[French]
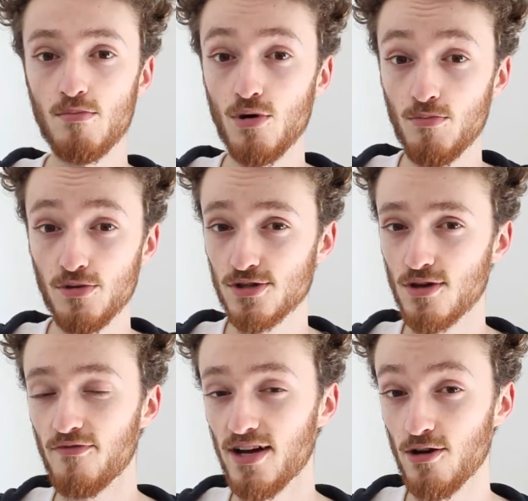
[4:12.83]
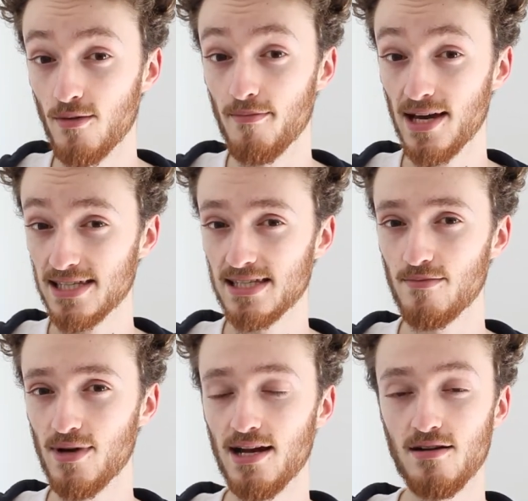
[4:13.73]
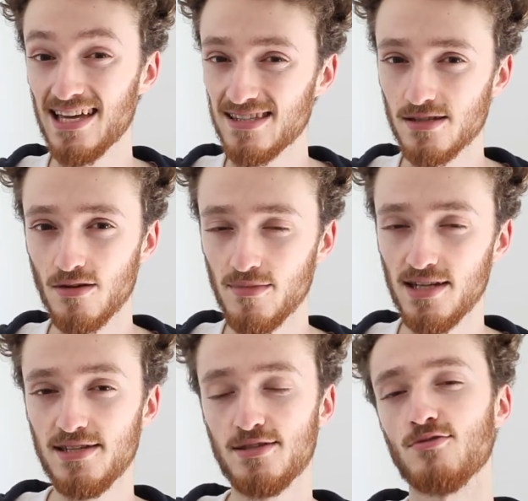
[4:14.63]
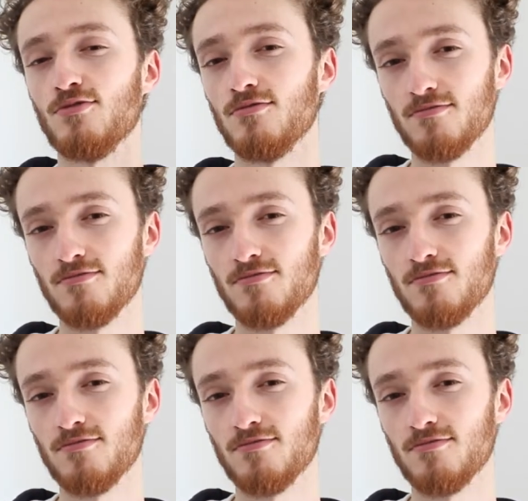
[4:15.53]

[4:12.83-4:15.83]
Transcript: proposent comme valeur maximale 400 000 ISO.